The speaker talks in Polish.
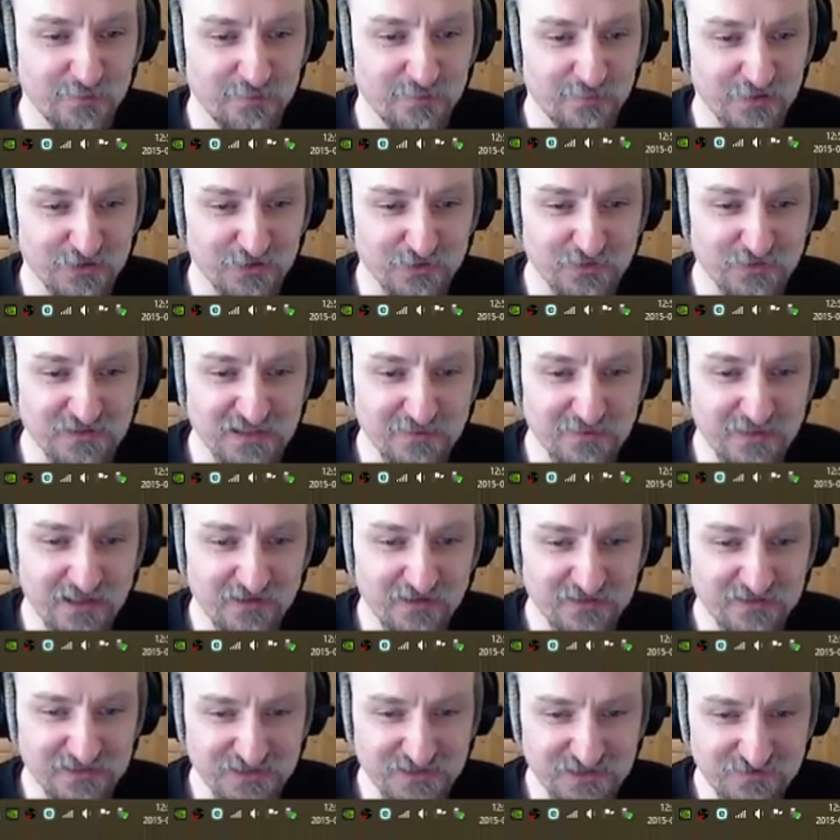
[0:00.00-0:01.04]
Produkcja miała
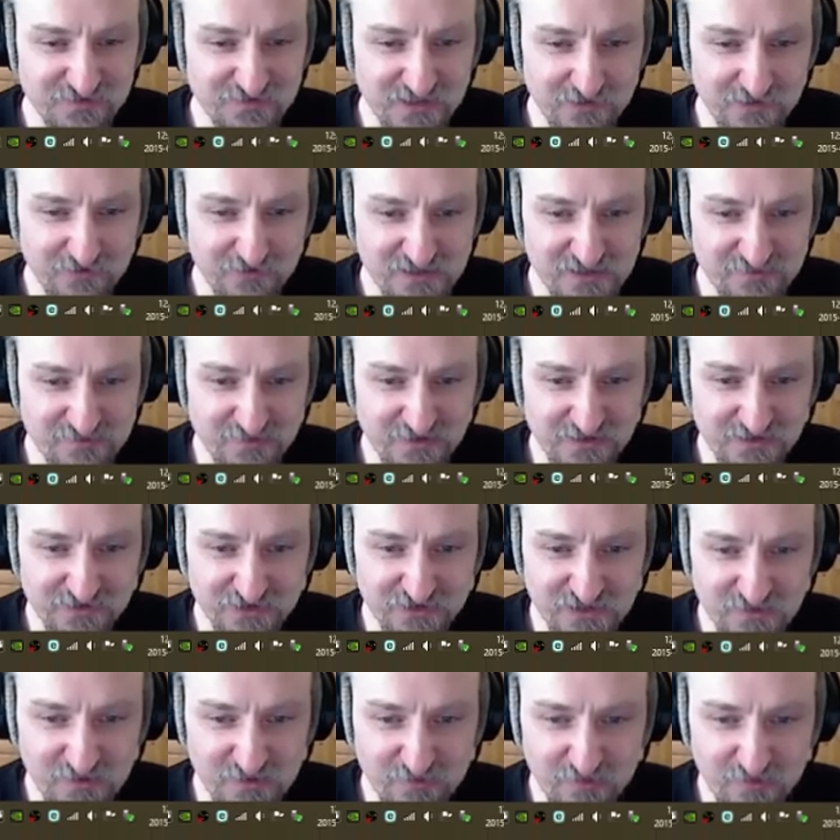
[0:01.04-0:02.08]
rozeszł w nakładzie ponad
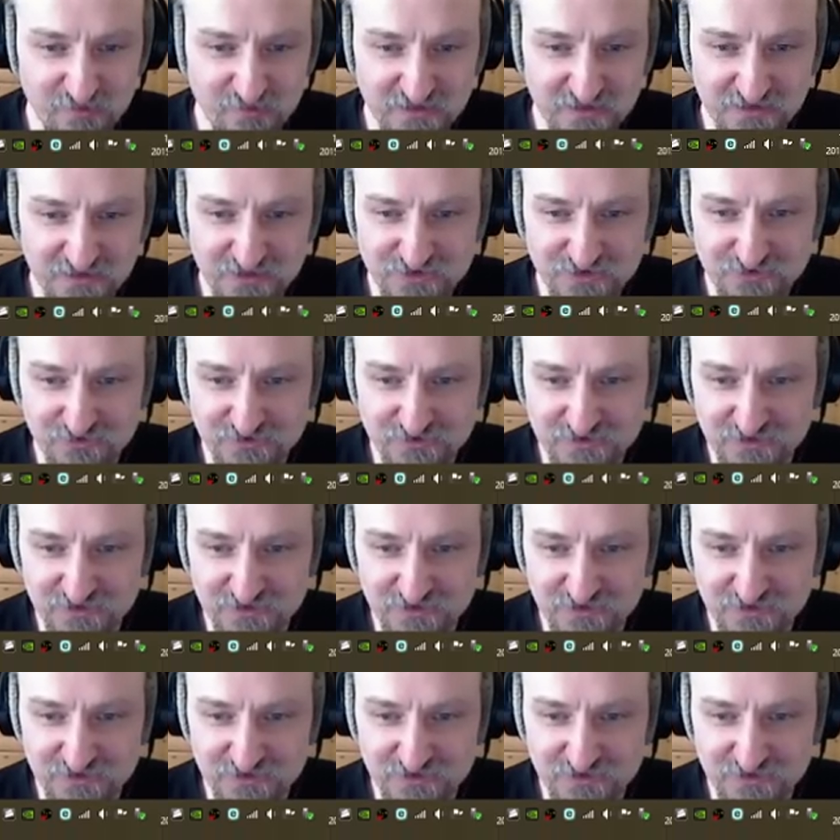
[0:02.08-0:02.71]
8,5 miliona sztuk,